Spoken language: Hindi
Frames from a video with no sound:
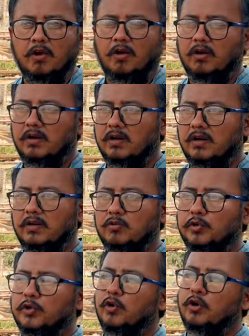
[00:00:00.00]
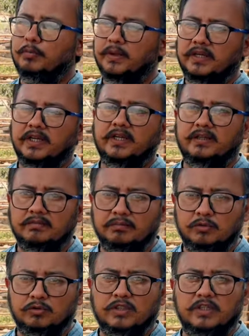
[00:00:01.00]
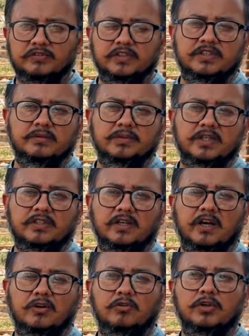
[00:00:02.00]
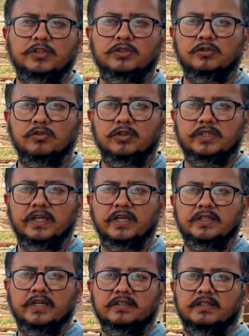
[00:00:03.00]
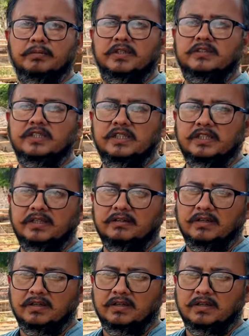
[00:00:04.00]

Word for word: और कोई और पट्ठे मुख्तलिफ़ किस्म के तैयार होना शुरू हो जाएंगे जैसे बरसीन